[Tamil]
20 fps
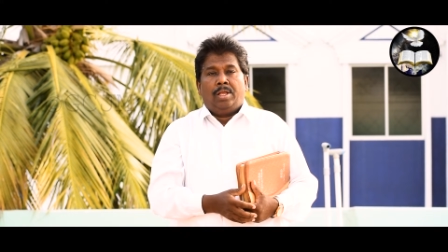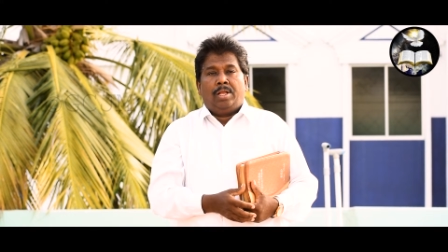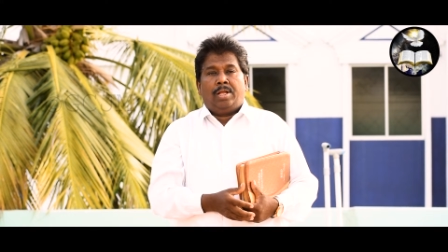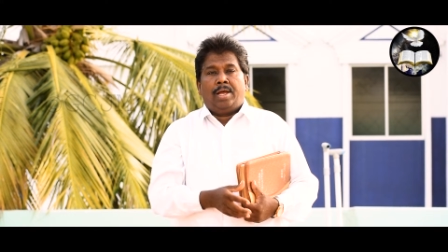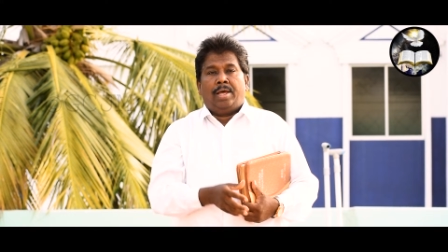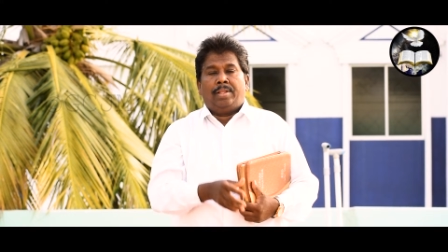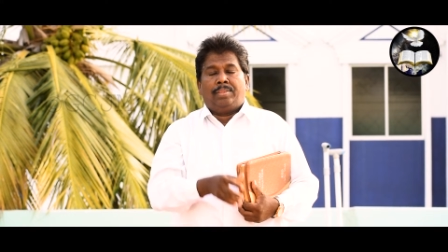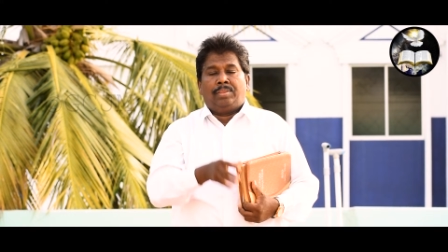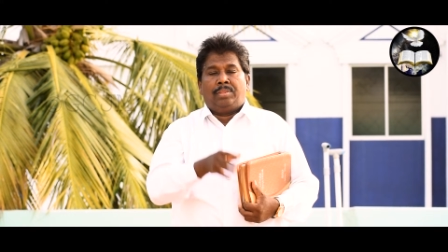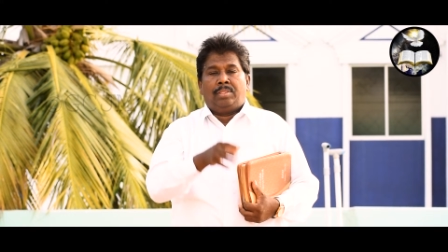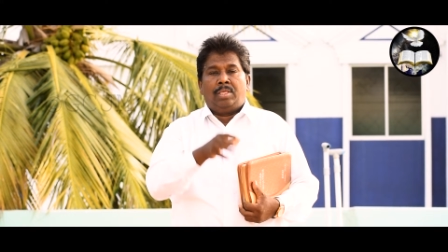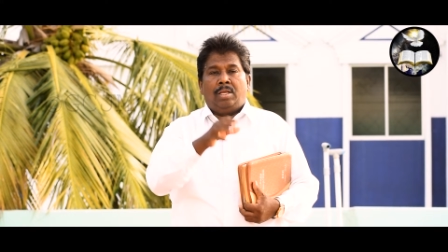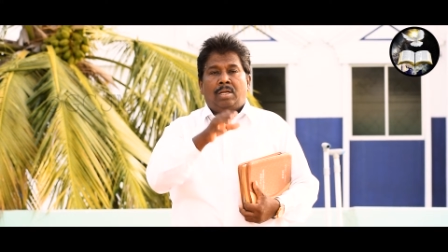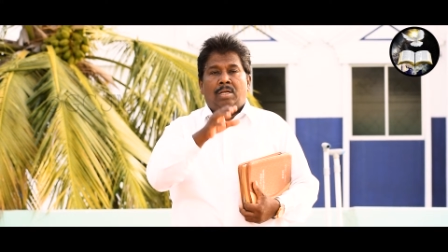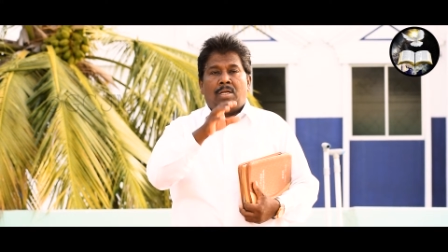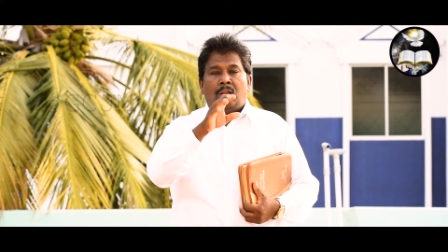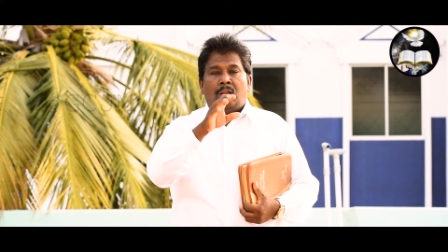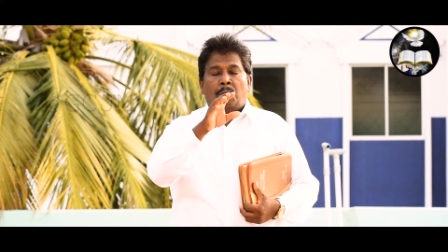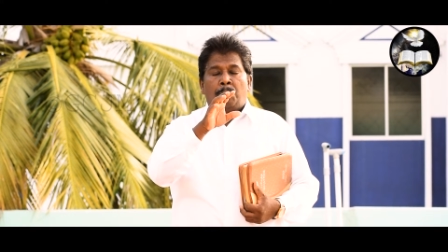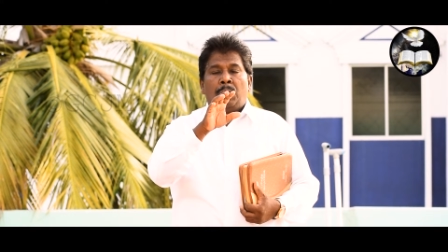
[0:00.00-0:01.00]
கர்த்தர்
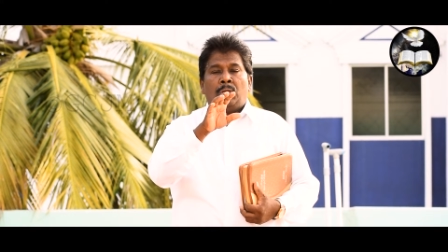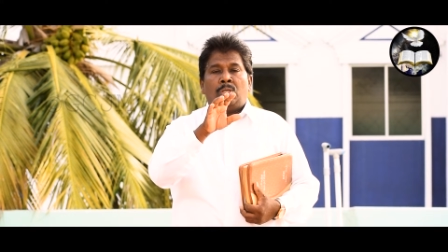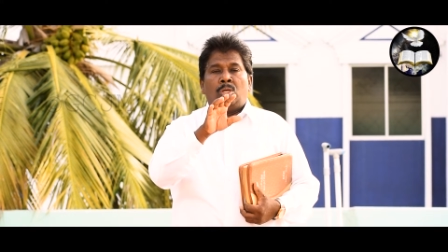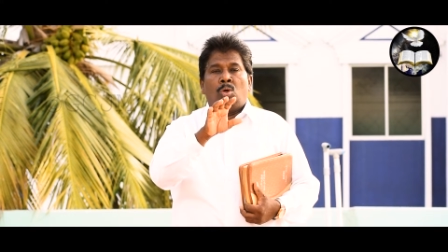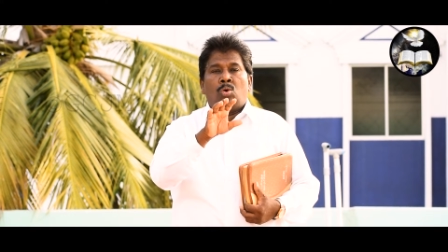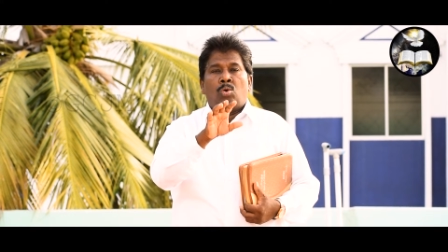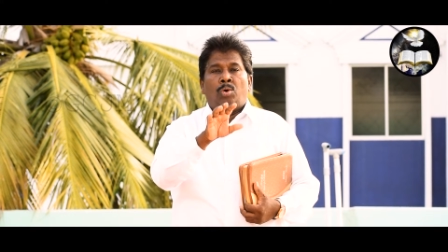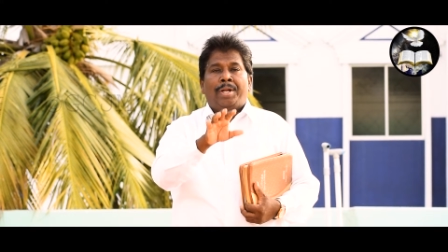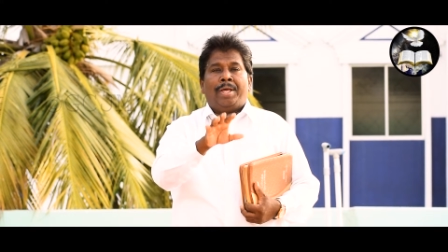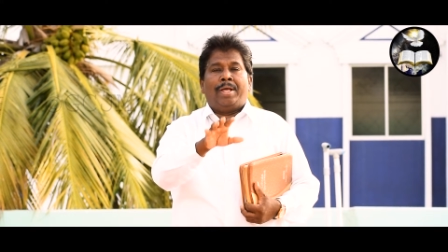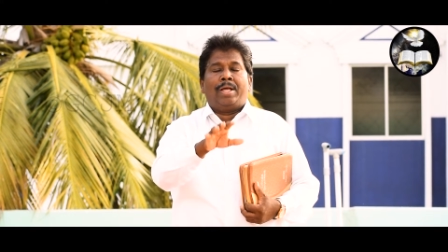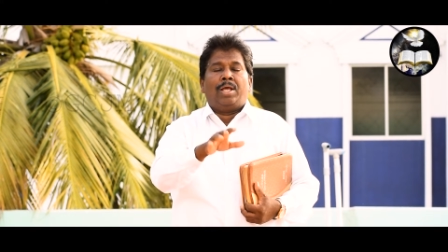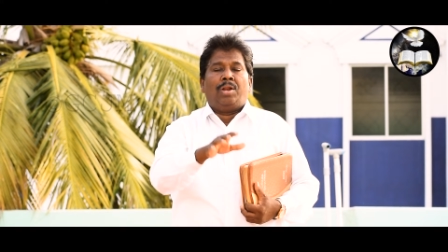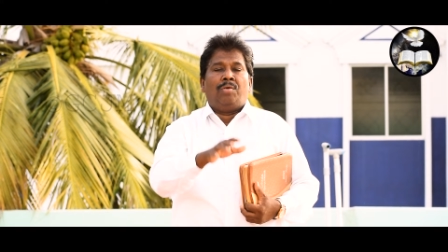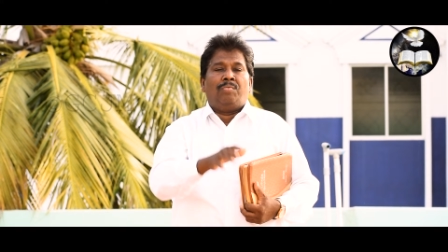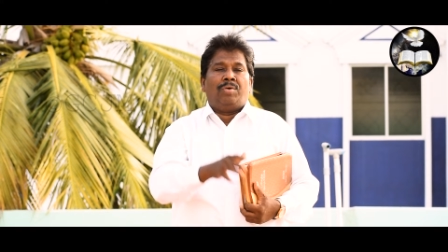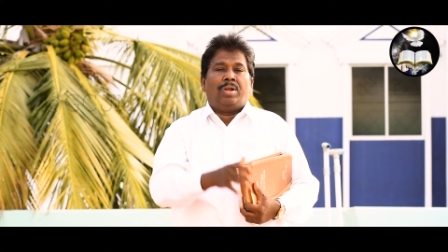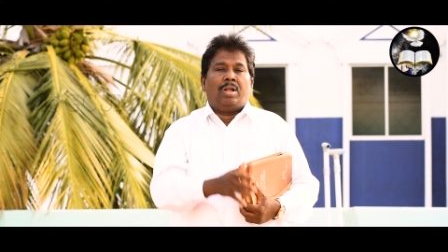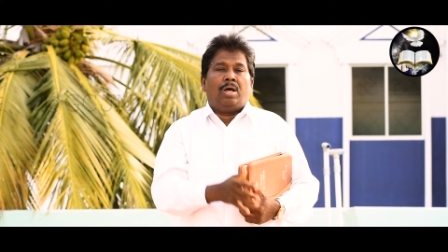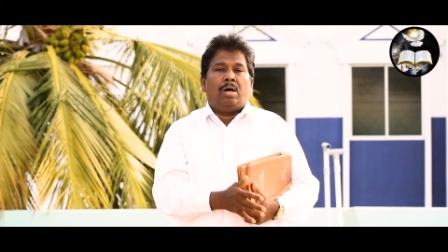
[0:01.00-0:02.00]
நமக்கு
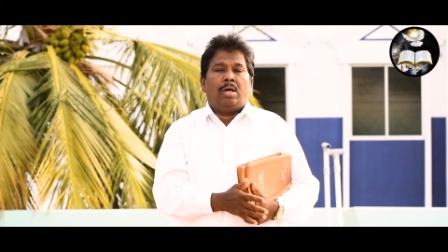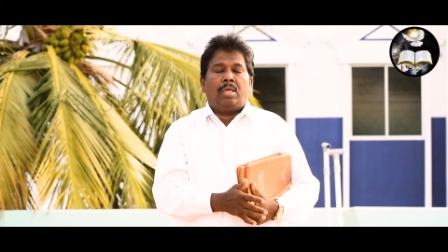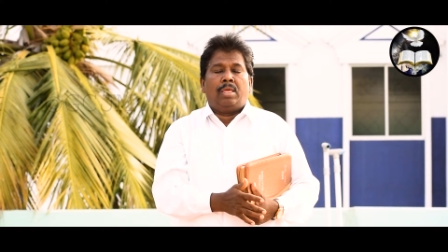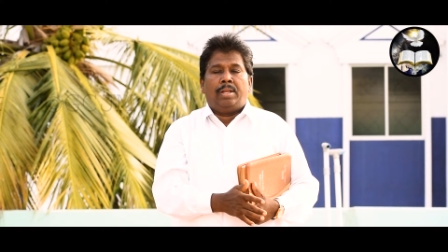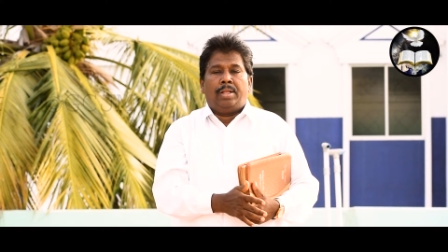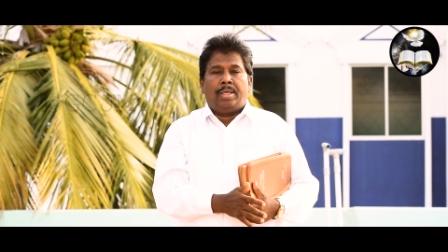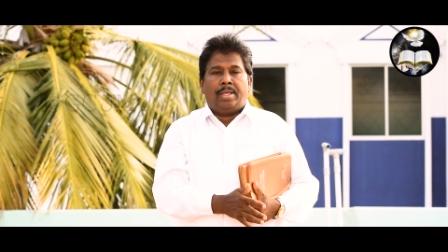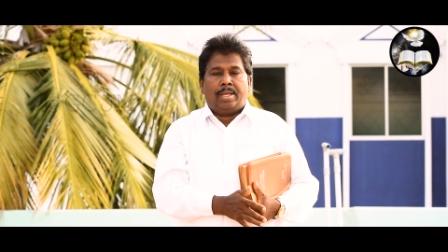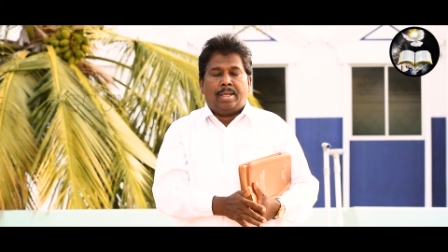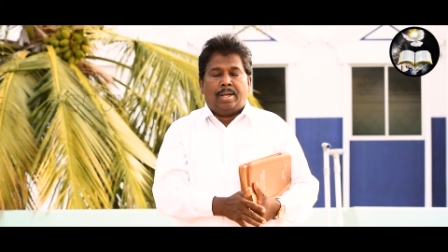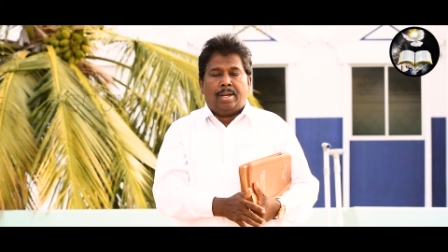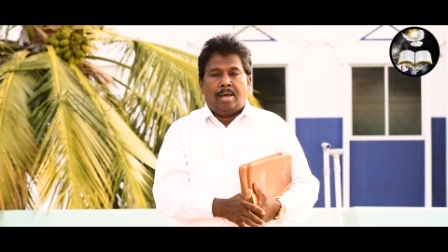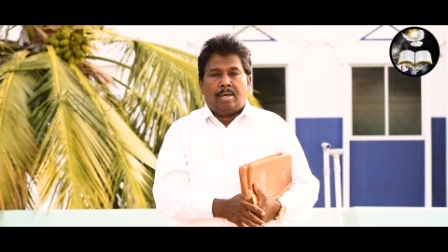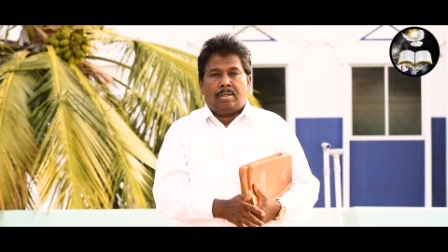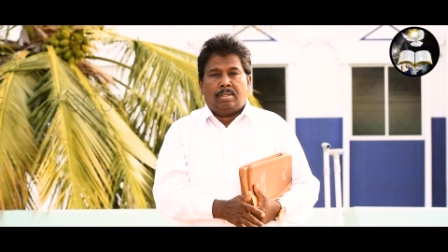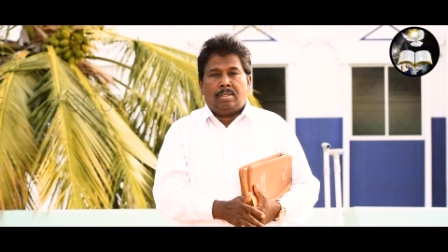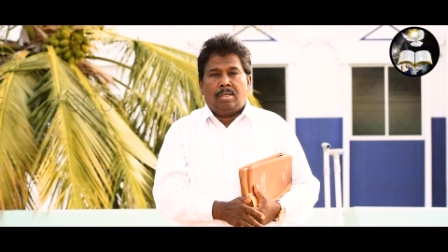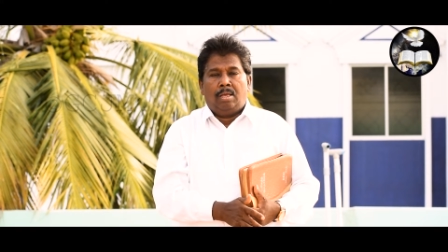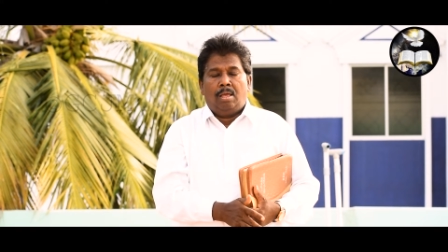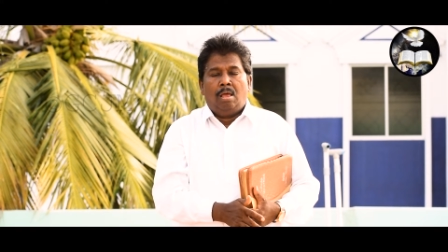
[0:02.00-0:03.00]
கொடுக்கிறவராக இருக்கிறார்